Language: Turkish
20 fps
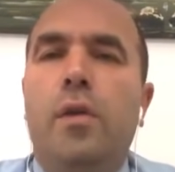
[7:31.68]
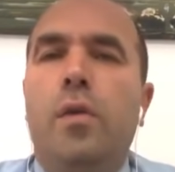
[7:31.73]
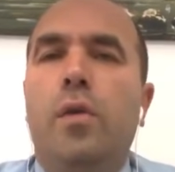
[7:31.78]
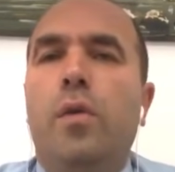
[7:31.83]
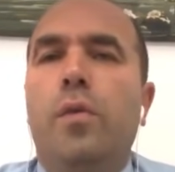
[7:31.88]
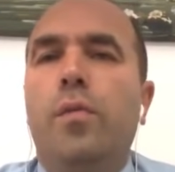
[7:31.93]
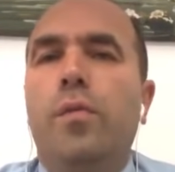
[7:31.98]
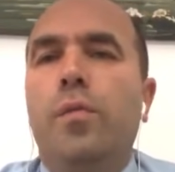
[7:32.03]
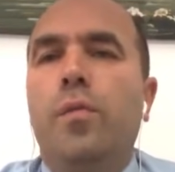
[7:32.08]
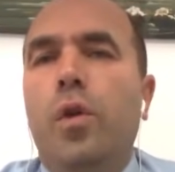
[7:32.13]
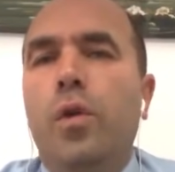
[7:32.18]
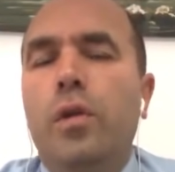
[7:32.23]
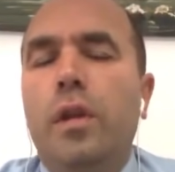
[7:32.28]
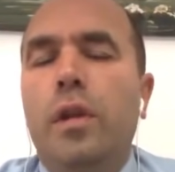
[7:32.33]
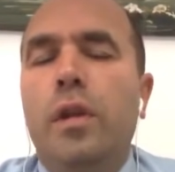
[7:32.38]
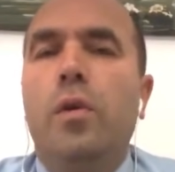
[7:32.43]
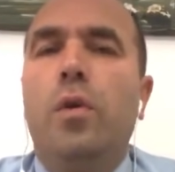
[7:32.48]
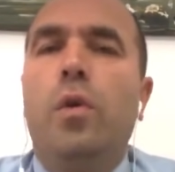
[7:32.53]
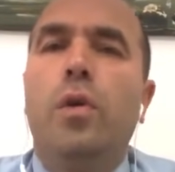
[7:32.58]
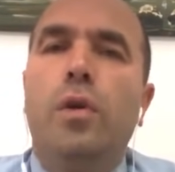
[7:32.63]

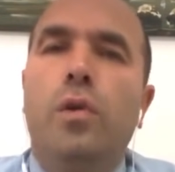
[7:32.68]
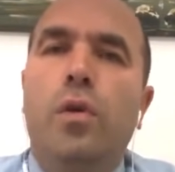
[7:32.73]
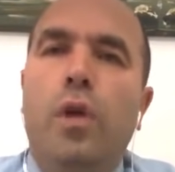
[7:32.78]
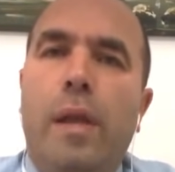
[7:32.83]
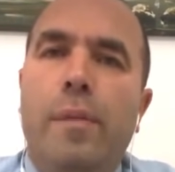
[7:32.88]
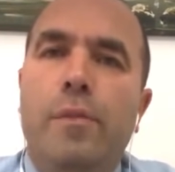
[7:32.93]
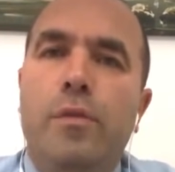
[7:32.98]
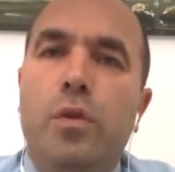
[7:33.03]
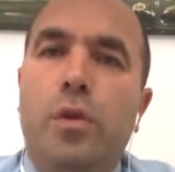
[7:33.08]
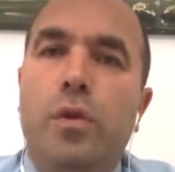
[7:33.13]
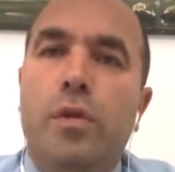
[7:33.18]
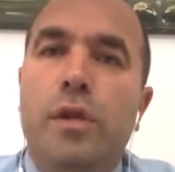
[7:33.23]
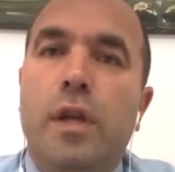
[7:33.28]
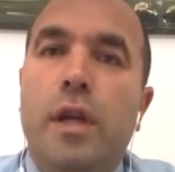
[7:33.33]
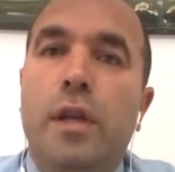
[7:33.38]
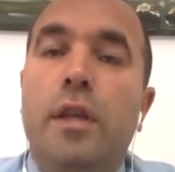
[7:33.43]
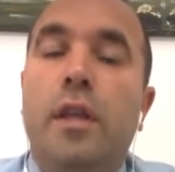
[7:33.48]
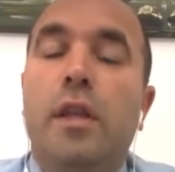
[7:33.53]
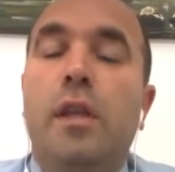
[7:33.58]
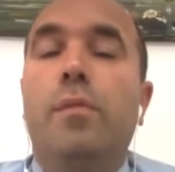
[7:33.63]
Bodrin golü gelmiş olsaydı
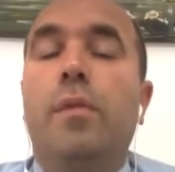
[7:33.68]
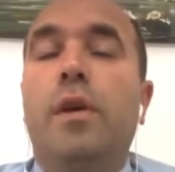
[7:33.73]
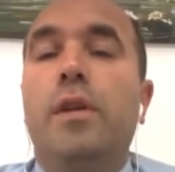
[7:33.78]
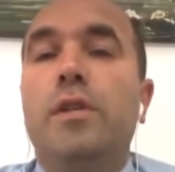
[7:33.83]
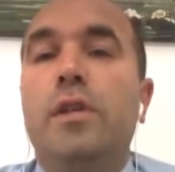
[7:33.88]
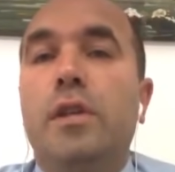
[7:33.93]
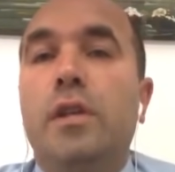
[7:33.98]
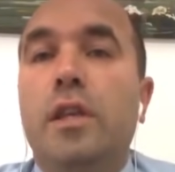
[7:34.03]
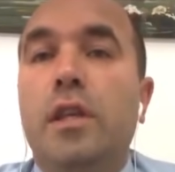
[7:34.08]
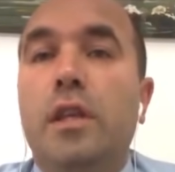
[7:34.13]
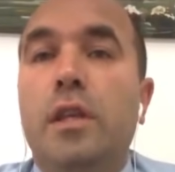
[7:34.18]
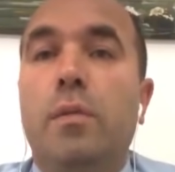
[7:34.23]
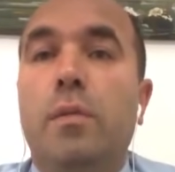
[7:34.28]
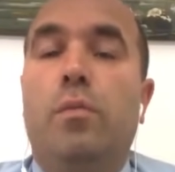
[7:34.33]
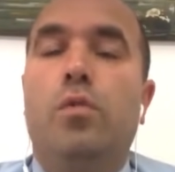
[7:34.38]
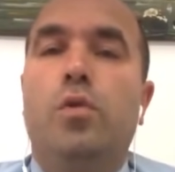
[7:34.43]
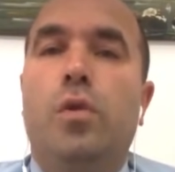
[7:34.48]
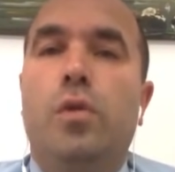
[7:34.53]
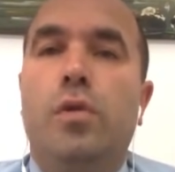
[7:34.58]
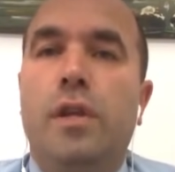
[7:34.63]
ya da maç 2-2 bitmiş
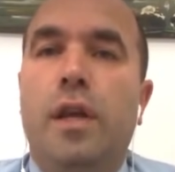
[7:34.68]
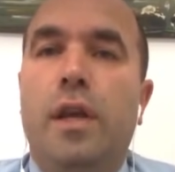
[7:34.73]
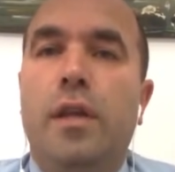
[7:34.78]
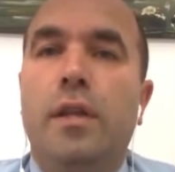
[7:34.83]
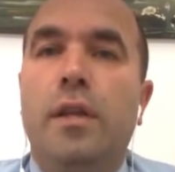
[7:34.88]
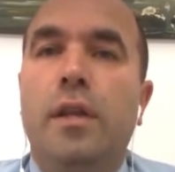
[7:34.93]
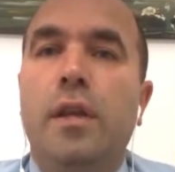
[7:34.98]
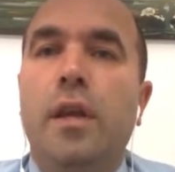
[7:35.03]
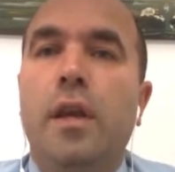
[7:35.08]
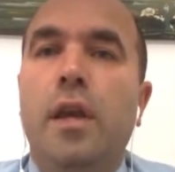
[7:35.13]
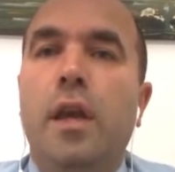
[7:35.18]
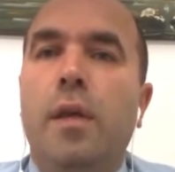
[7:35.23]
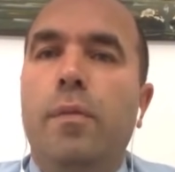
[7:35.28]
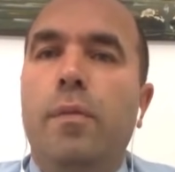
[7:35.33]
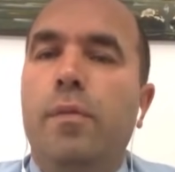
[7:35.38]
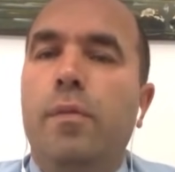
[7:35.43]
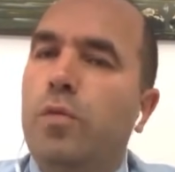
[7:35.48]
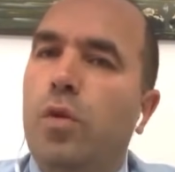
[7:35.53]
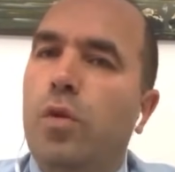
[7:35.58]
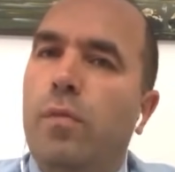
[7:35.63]
olsaydı biz
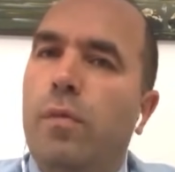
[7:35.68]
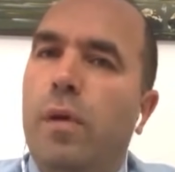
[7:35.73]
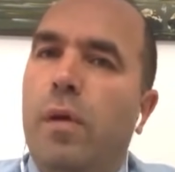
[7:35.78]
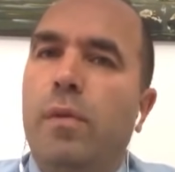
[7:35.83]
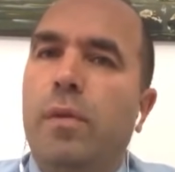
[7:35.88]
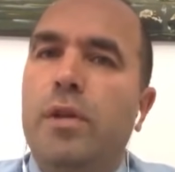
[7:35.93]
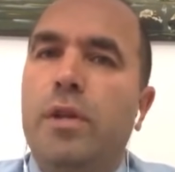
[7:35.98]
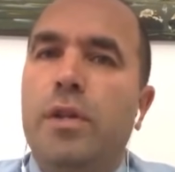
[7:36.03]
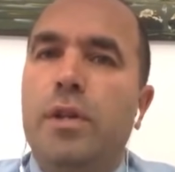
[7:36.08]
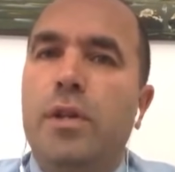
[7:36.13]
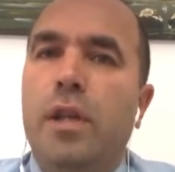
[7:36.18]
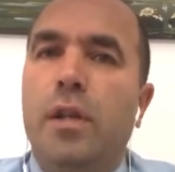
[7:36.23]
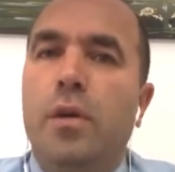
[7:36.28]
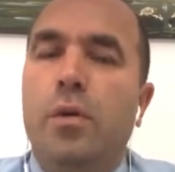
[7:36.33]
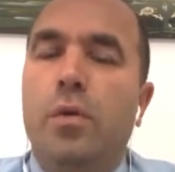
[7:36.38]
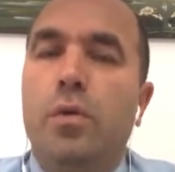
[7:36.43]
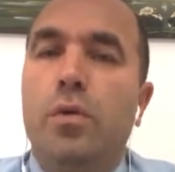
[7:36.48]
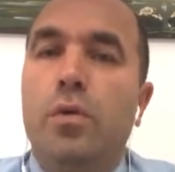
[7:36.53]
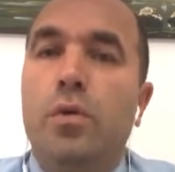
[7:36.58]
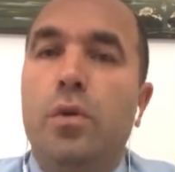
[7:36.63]
bugün bambaşka şeyleri
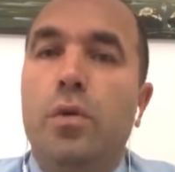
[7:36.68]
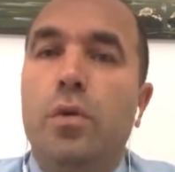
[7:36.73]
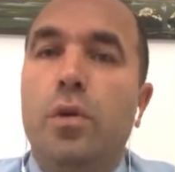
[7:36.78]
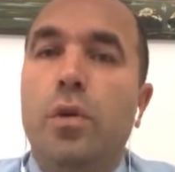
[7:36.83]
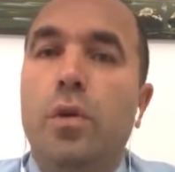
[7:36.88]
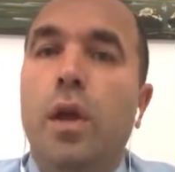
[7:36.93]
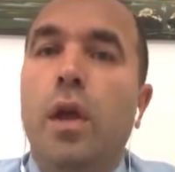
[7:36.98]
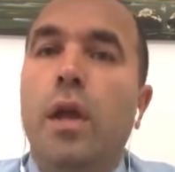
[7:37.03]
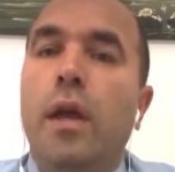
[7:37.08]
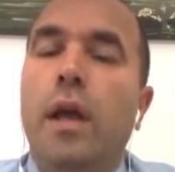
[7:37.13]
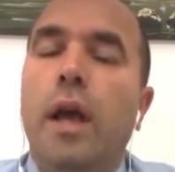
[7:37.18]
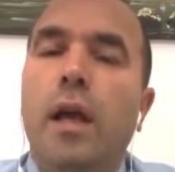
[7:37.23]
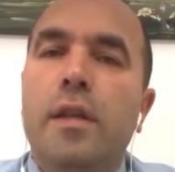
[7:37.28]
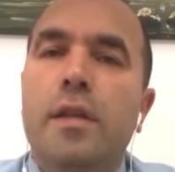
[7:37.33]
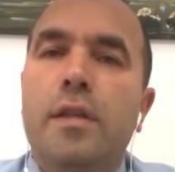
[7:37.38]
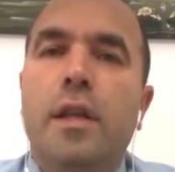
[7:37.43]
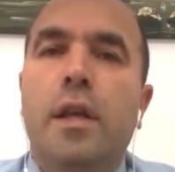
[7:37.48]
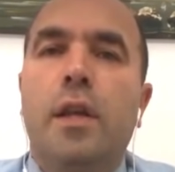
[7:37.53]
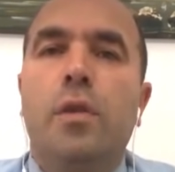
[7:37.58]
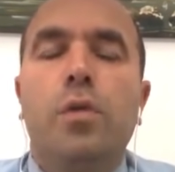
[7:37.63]
konuşuyorduk.
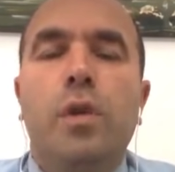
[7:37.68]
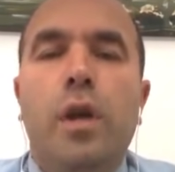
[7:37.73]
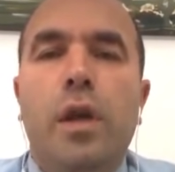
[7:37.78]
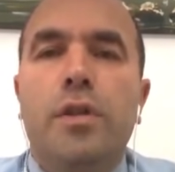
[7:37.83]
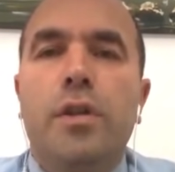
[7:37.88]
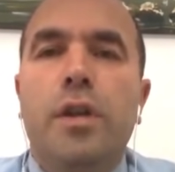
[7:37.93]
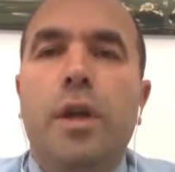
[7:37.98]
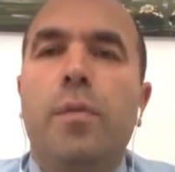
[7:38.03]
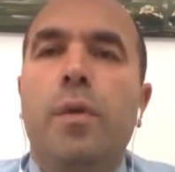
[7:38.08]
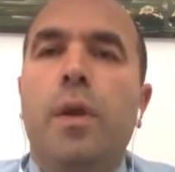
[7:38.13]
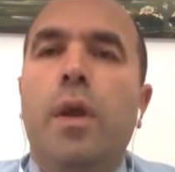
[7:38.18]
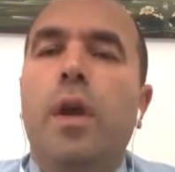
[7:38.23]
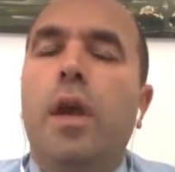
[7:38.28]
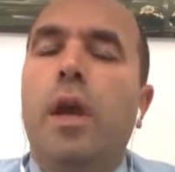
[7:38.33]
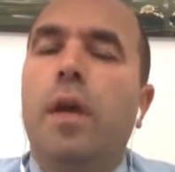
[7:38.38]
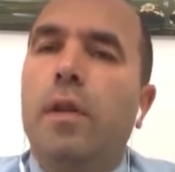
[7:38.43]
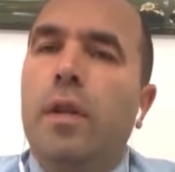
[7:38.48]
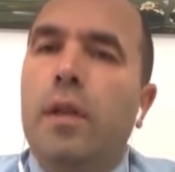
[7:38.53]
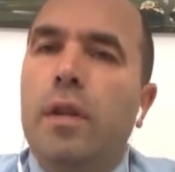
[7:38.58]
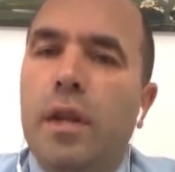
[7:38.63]
Galatasaray dün akşam
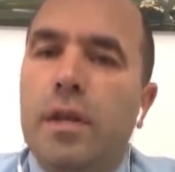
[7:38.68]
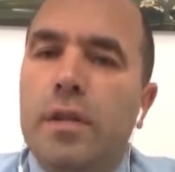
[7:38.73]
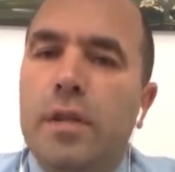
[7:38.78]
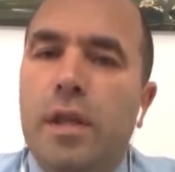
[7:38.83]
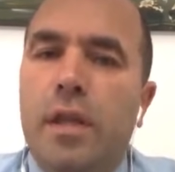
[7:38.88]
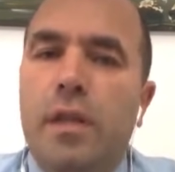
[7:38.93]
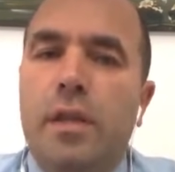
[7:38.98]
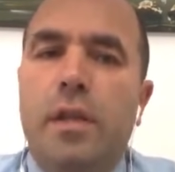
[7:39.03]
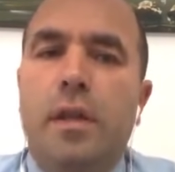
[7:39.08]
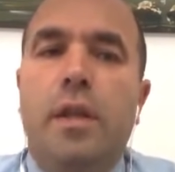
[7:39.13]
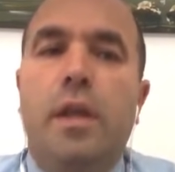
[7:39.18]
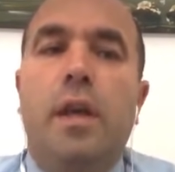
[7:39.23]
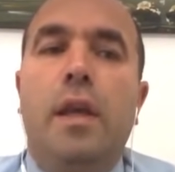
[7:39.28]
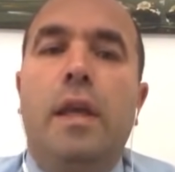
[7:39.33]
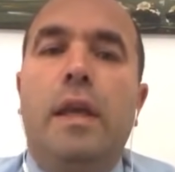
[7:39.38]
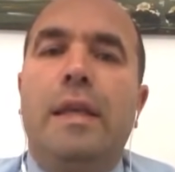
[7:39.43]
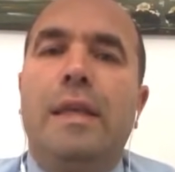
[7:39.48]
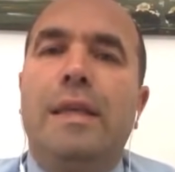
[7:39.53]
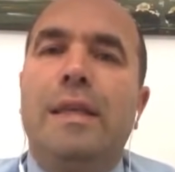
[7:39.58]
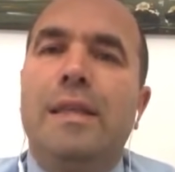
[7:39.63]
evet kazandı.
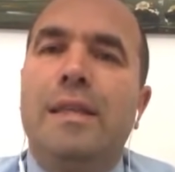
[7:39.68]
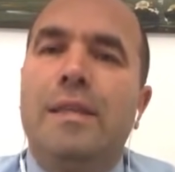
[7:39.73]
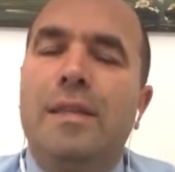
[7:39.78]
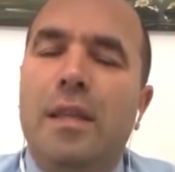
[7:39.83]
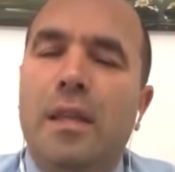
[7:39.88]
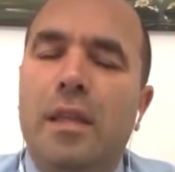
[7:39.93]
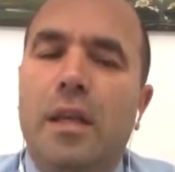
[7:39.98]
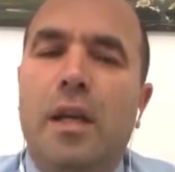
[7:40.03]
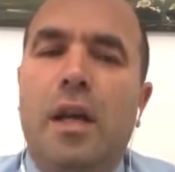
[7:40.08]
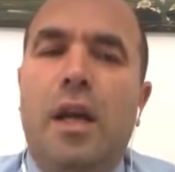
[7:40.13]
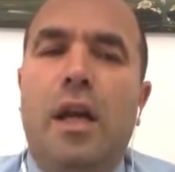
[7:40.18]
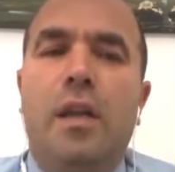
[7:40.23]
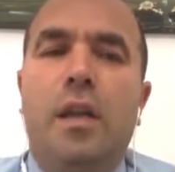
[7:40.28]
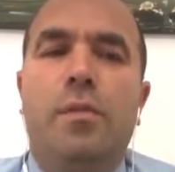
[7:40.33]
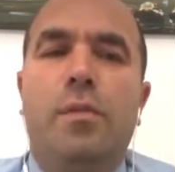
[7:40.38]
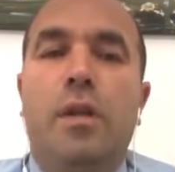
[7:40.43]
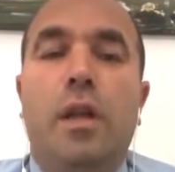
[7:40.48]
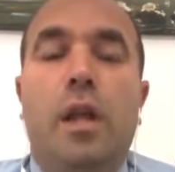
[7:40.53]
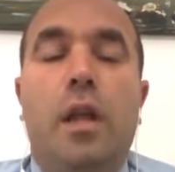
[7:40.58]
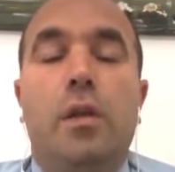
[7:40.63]
İstediği
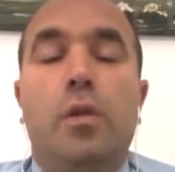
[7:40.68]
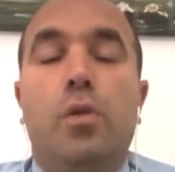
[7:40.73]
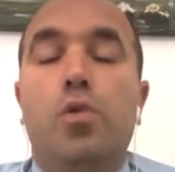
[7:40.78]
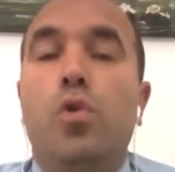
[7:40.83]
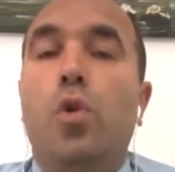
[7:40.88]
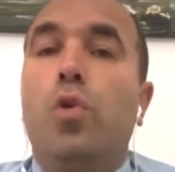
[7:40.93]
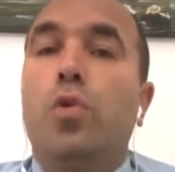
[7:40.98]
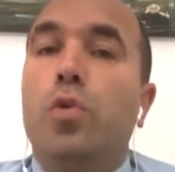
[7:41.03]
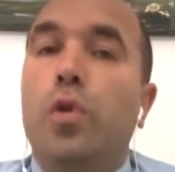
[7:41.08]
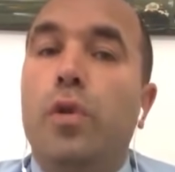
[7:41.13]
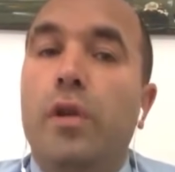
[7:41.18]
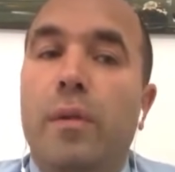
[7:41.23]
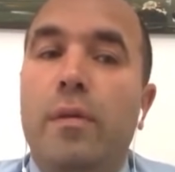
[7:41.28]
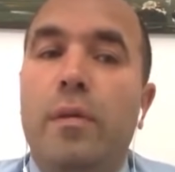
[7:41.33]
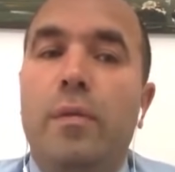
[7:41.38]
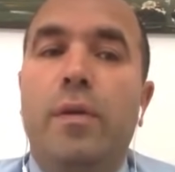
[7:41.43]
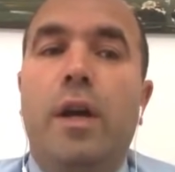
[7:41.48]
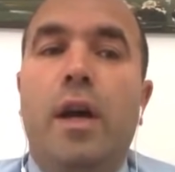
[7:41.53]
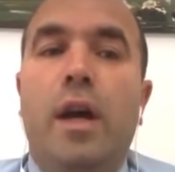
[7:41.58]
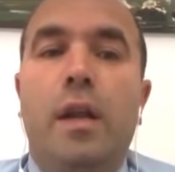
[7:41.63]
galibiyeti aldı. Çok da önemli
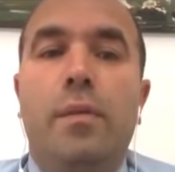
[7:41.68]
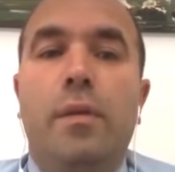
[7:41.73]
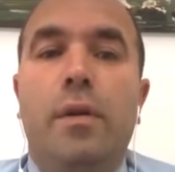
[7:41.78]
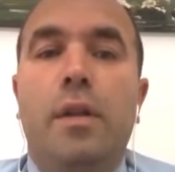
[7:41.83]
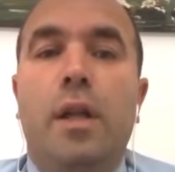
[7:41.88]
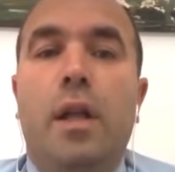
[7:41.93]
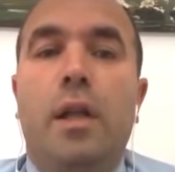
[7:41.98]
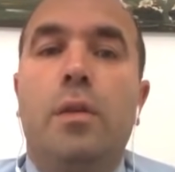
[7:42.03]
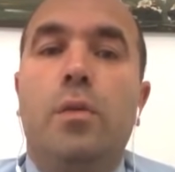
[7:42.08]
bir galibiyeti aldı.